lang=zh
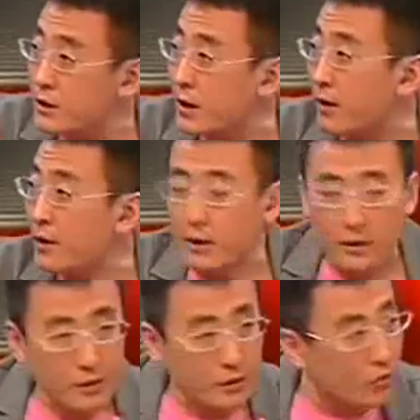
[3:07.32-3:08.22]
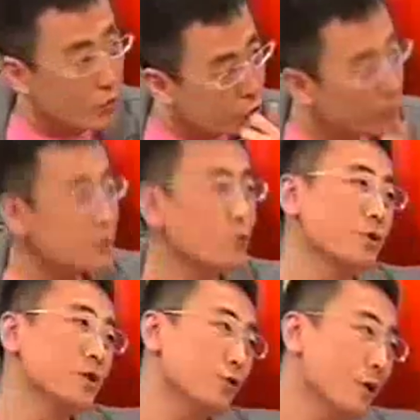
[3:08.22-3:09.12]
印象？但是我想，可我觉得
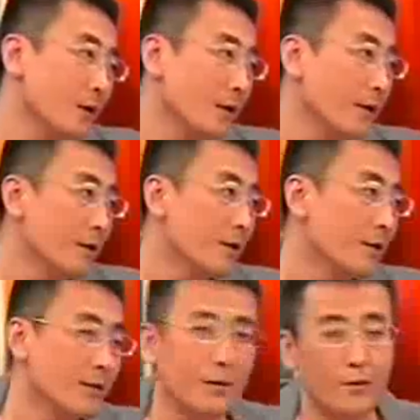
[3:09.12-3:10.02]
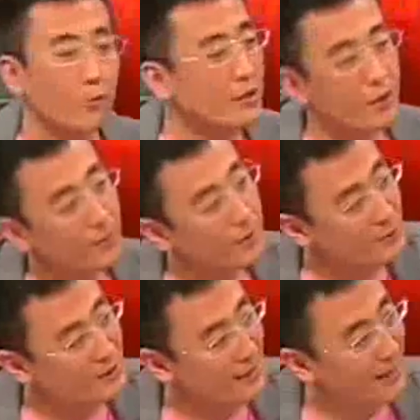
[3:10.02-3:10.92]
就是你说。那个拐角
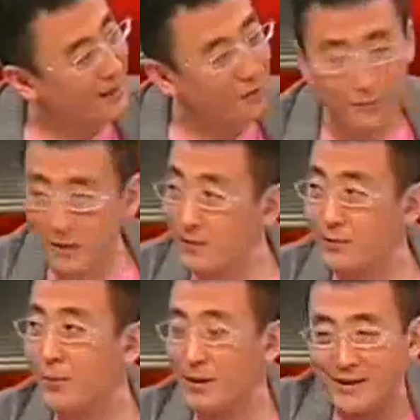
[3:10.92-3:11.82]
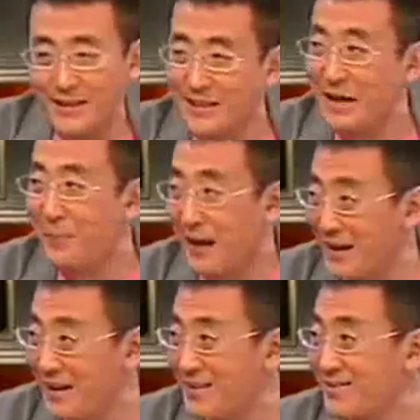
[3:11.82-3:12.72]
吗？有钱，我把你，我把你的店
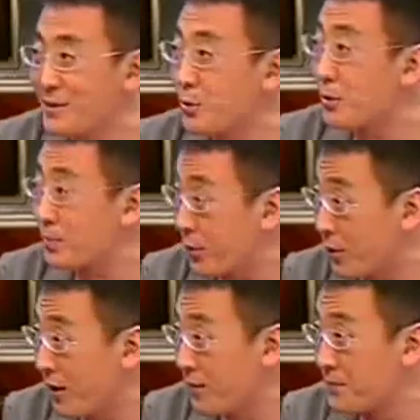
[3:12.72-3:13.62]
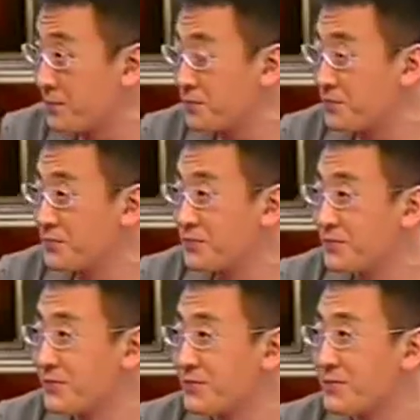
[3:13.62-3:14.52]
买下来，你又怎么着呢？不，这
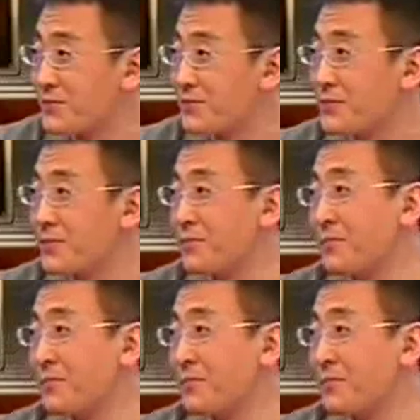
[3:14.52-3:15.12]
是两回事。